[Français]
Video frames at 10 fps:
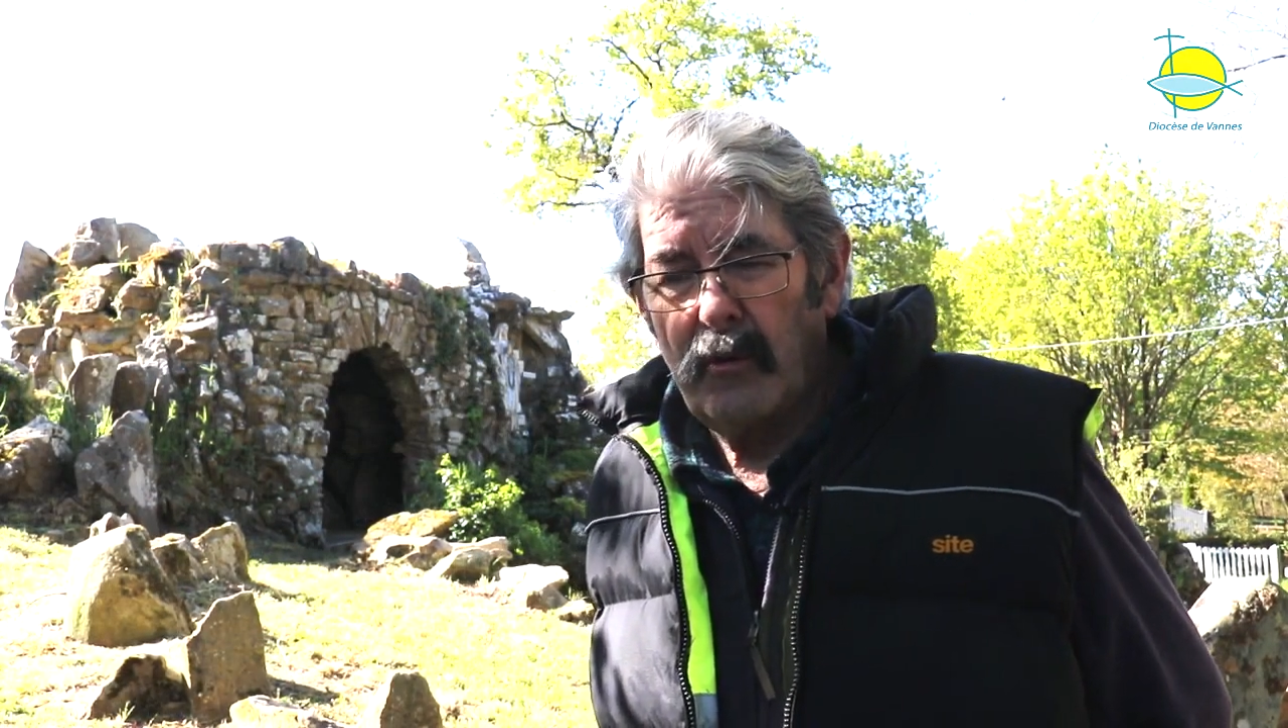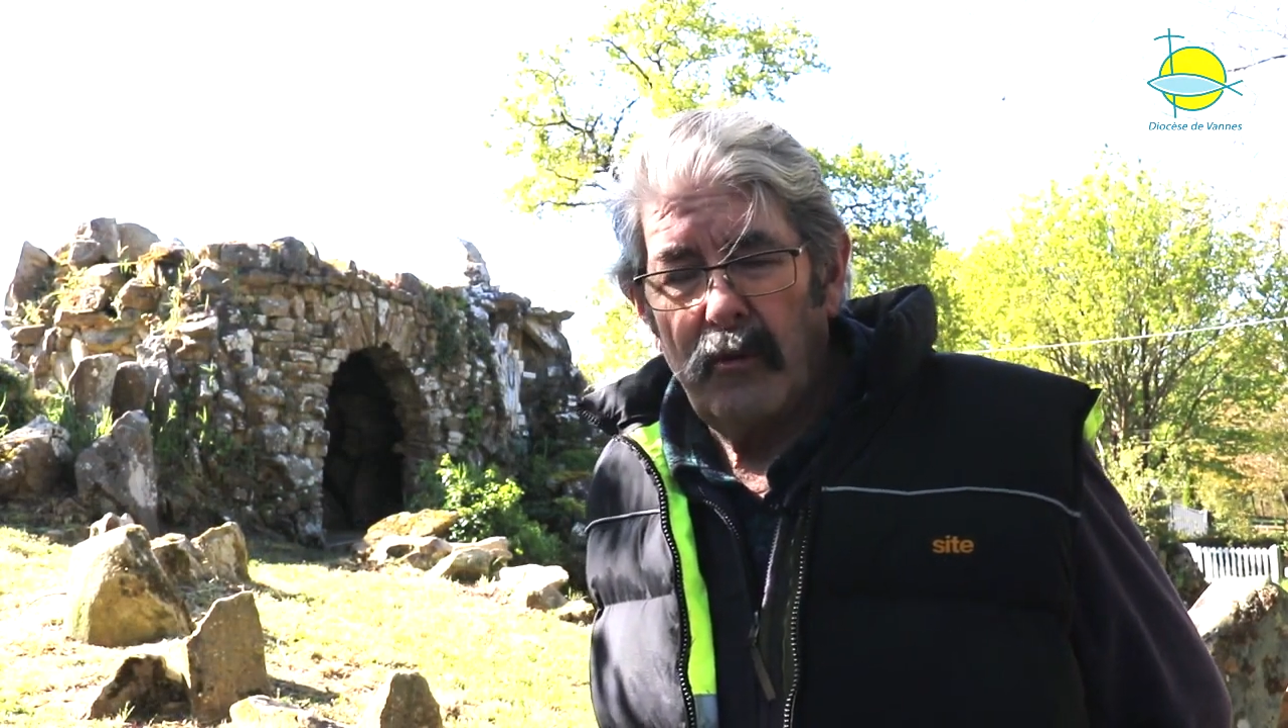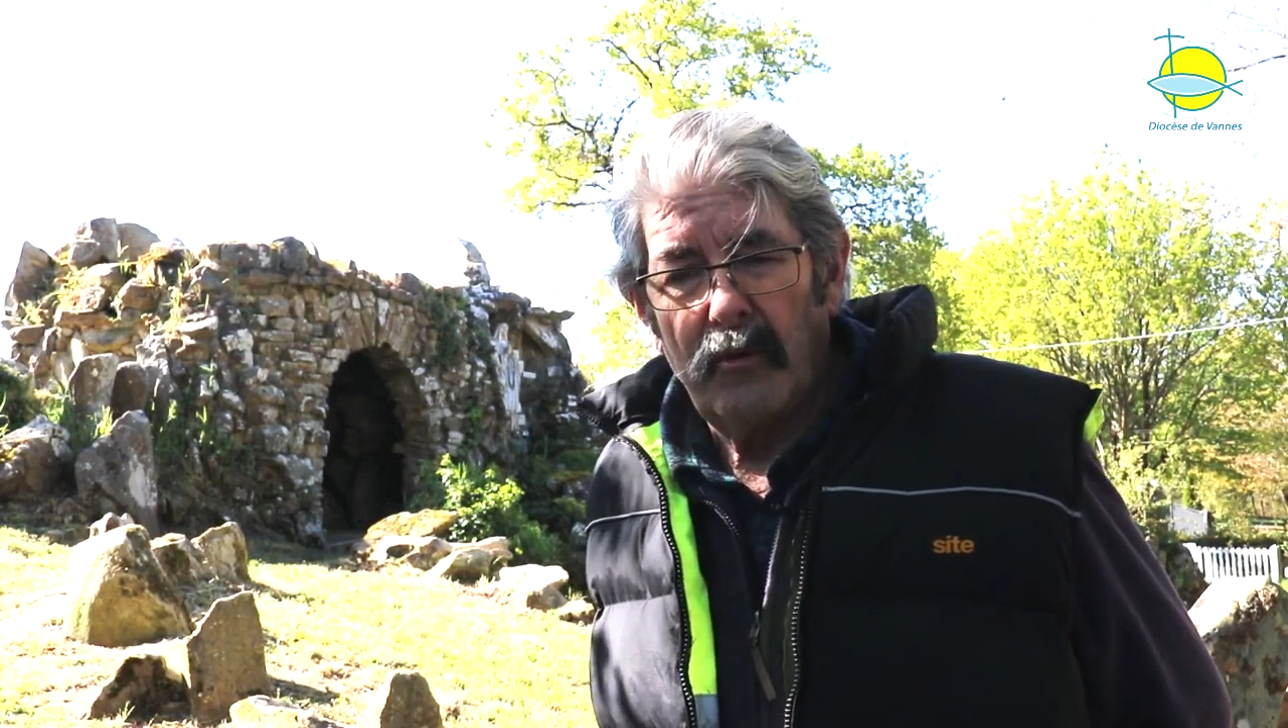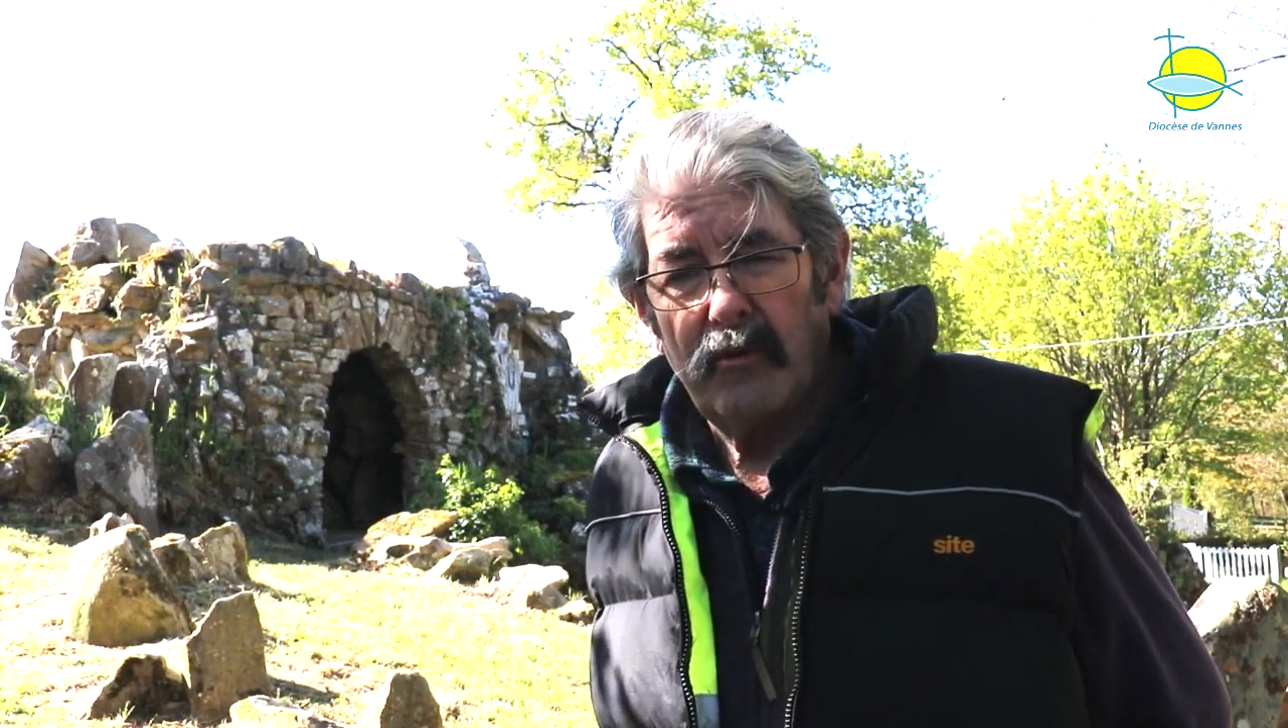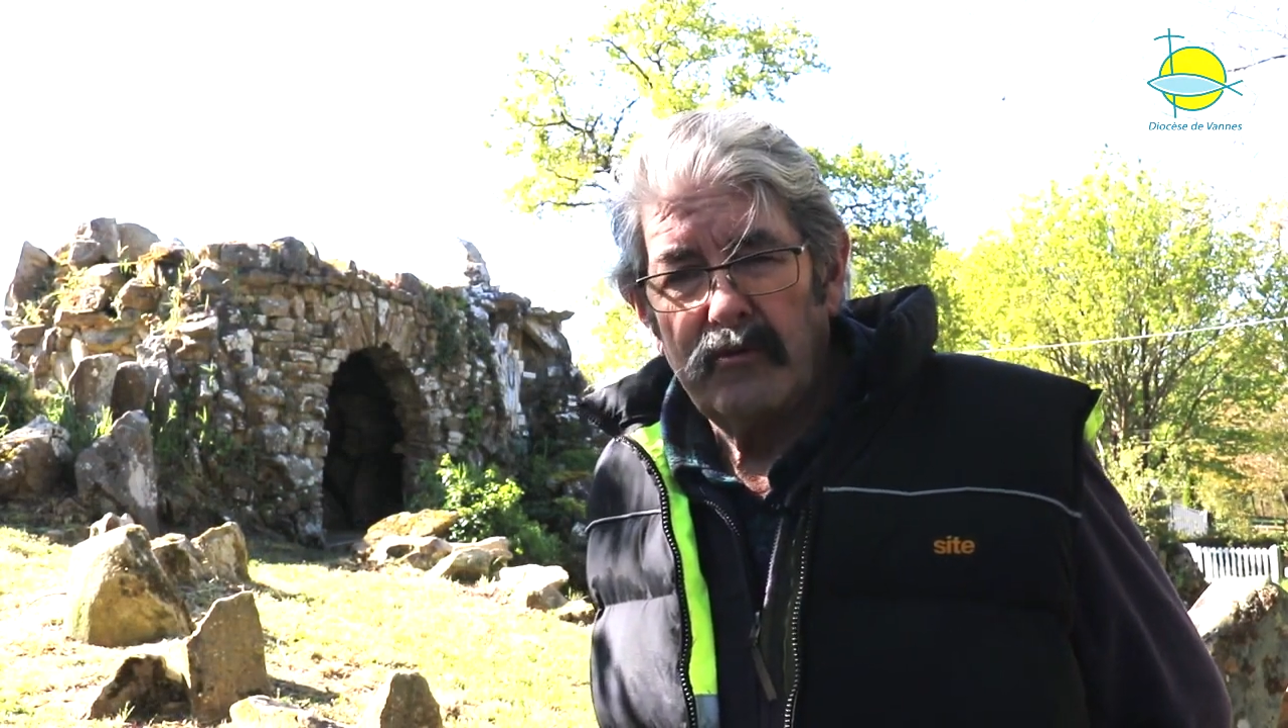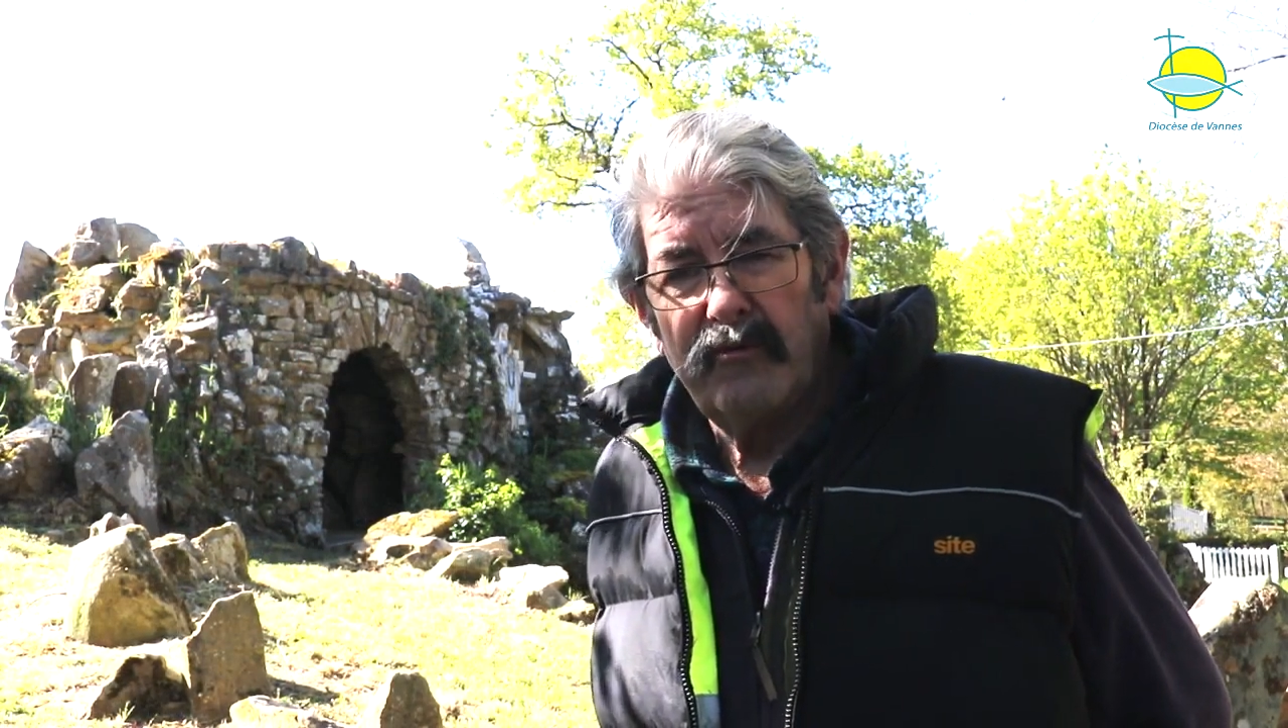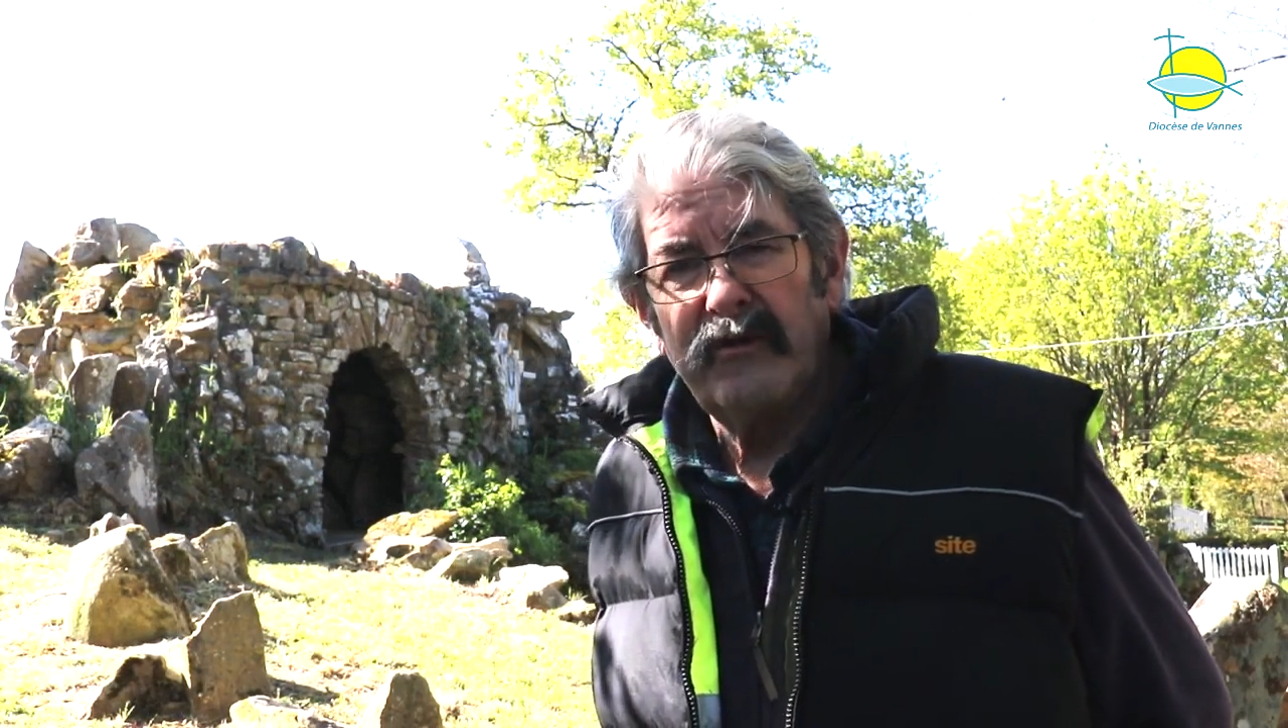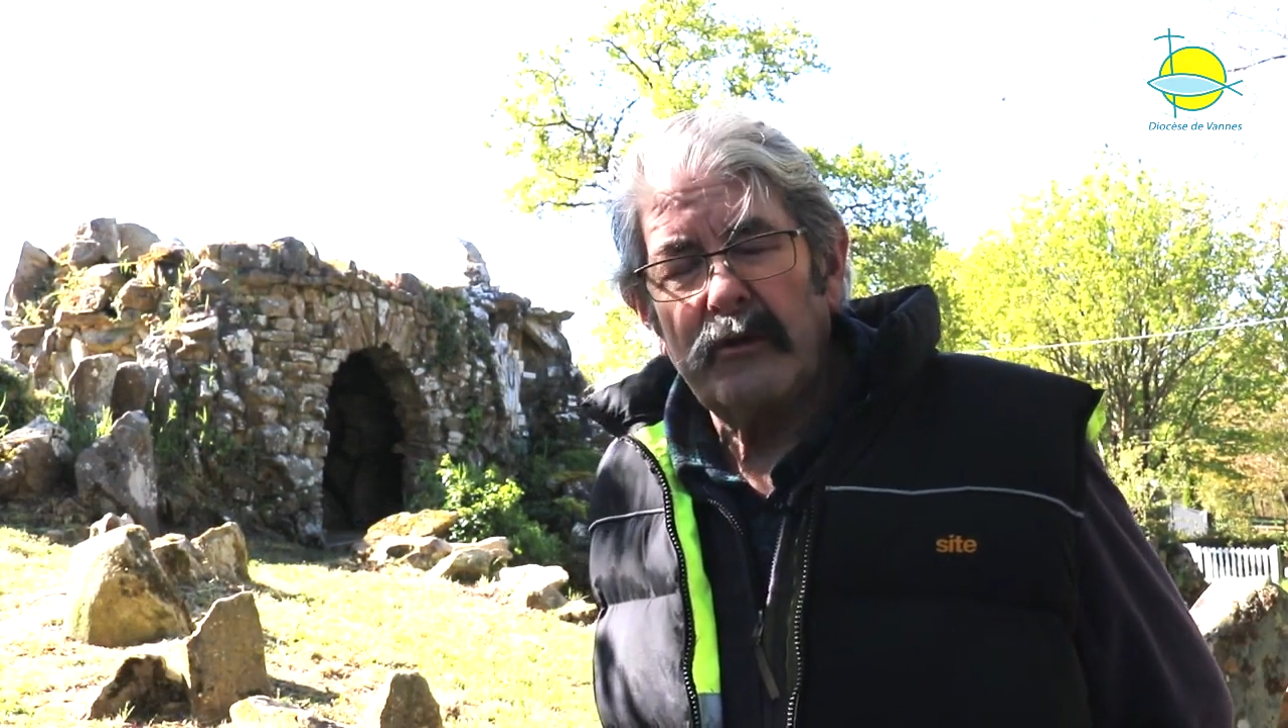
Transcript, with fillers: euh,